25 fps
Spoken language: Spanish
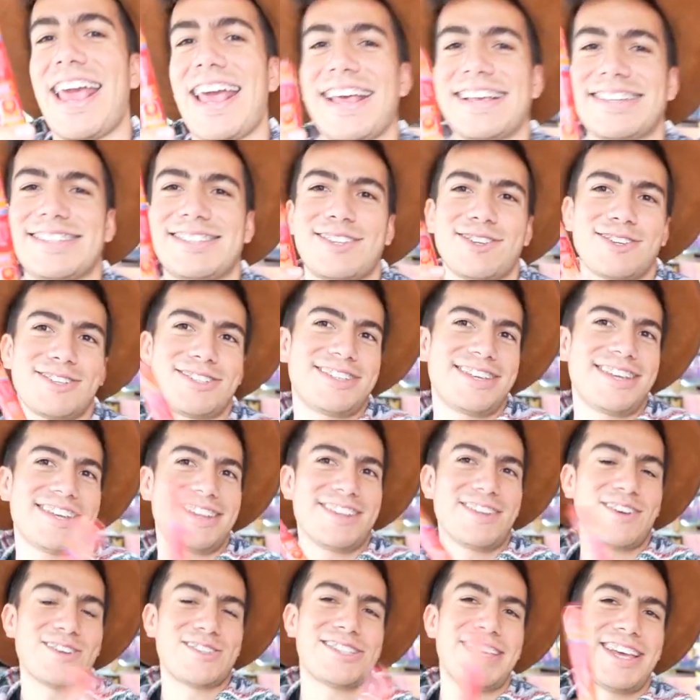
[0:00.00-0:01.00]
Esto sí,
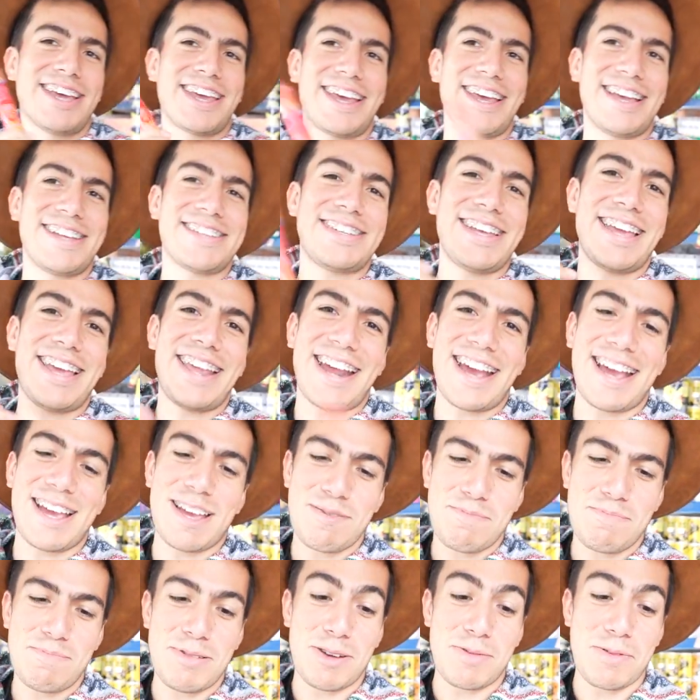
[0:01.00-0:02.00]
no sé qué será,
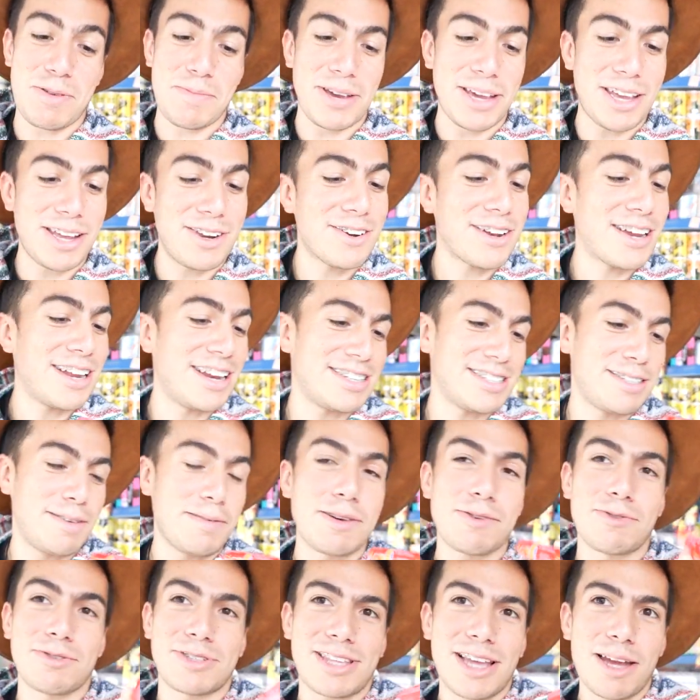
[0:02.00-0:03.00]
pero me imagino que les
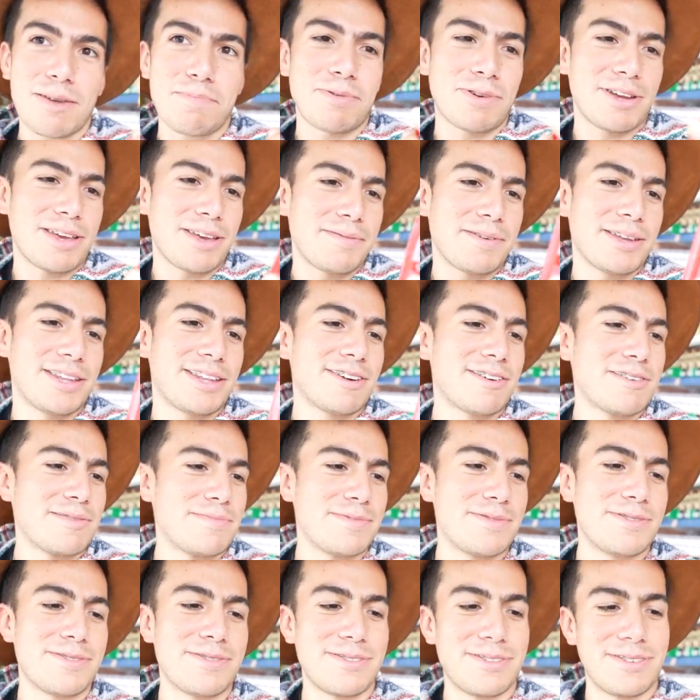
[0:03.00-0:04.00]
debe gustar porque viene
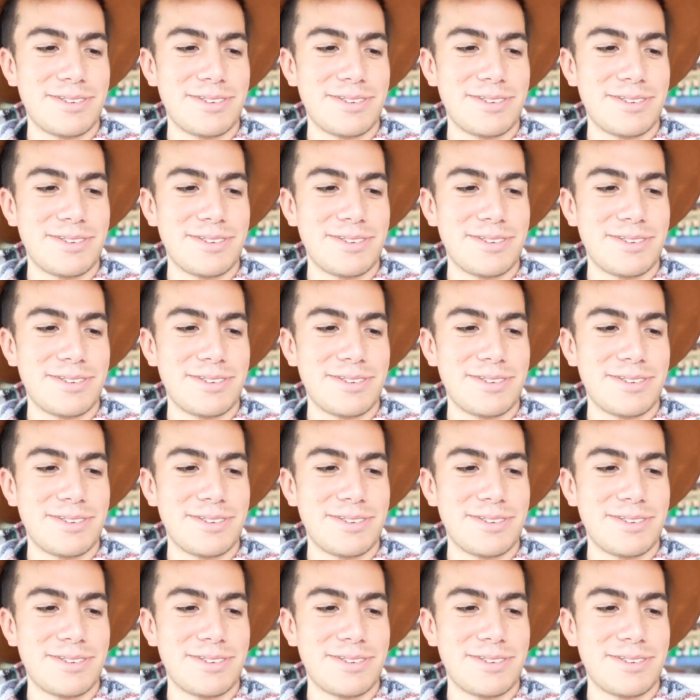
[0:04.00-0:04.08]
como...